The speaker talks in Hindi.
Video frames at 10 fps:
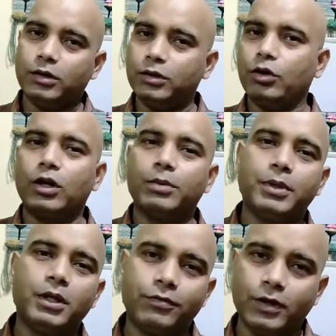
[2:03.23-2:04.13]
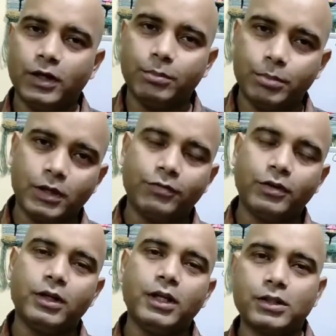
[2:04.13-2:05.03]
नॉरिपिनाफ्रिन
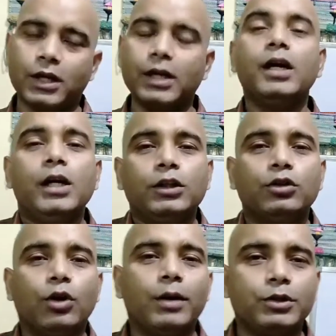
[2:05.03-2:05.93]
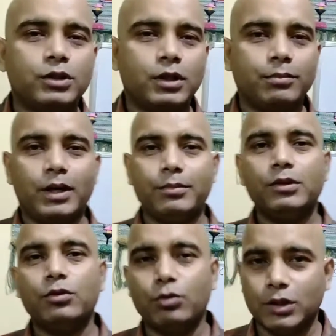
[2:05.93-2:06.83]
इपिनाफ्रिन ये सारे तो हम इसके बारे
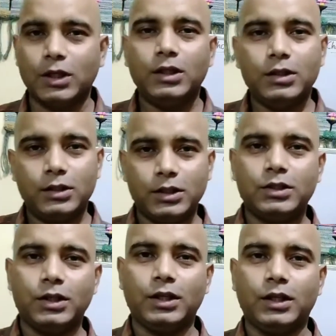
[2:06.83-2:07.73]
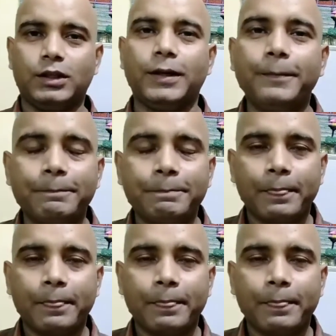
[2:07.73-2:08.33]
में थोड़ा सा ठीक से देखते हैं